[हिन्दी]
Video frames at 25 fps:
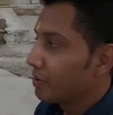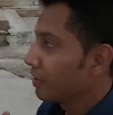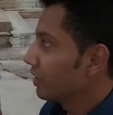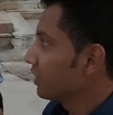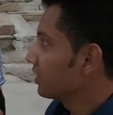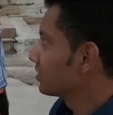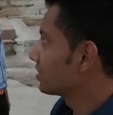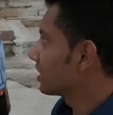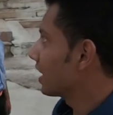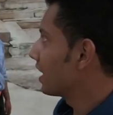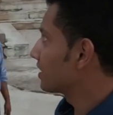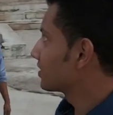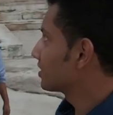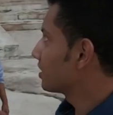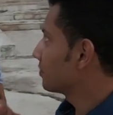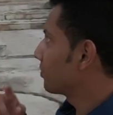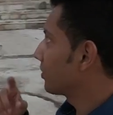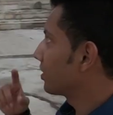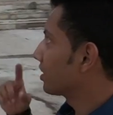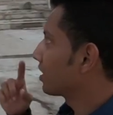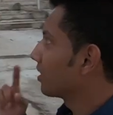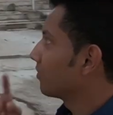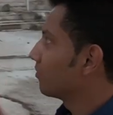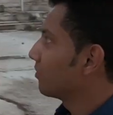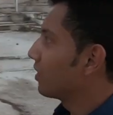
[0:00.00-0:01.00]
अभी जहाँ से
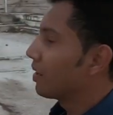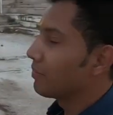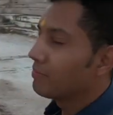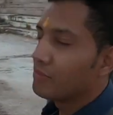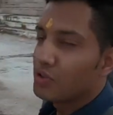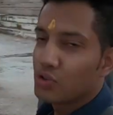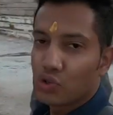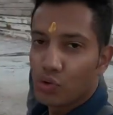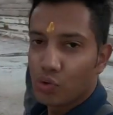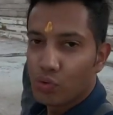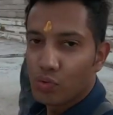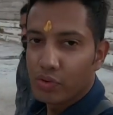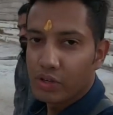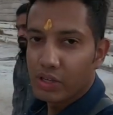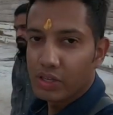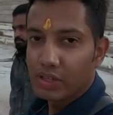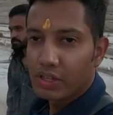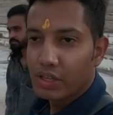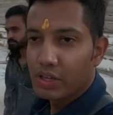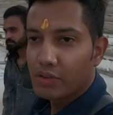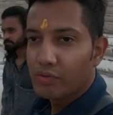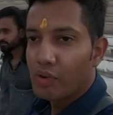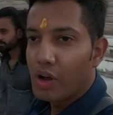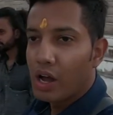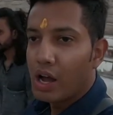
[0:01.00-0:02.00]
परिक्रमा हमने शुरू की
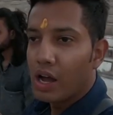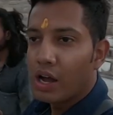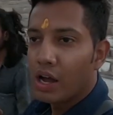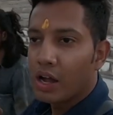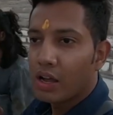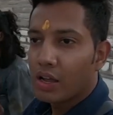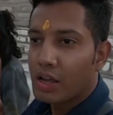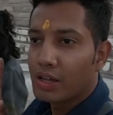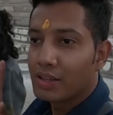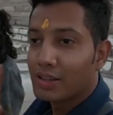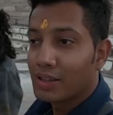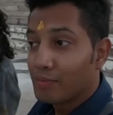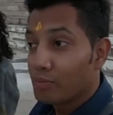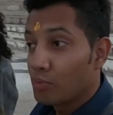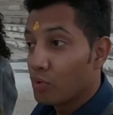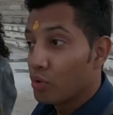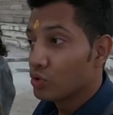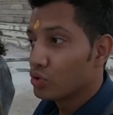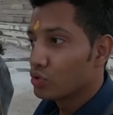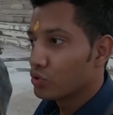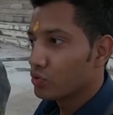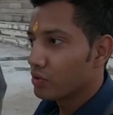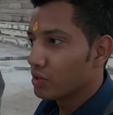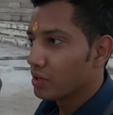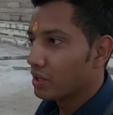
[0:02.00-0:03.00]
थी वहाँ खत्म
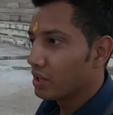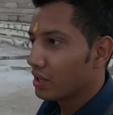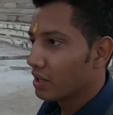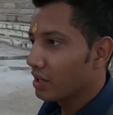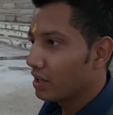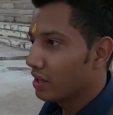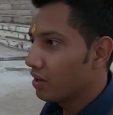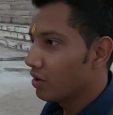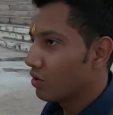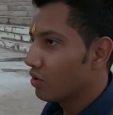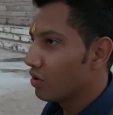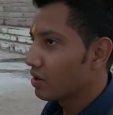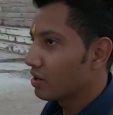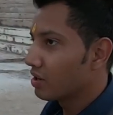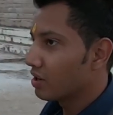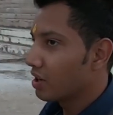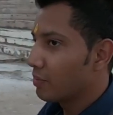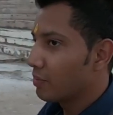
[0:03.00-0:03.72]
हो चुकी है और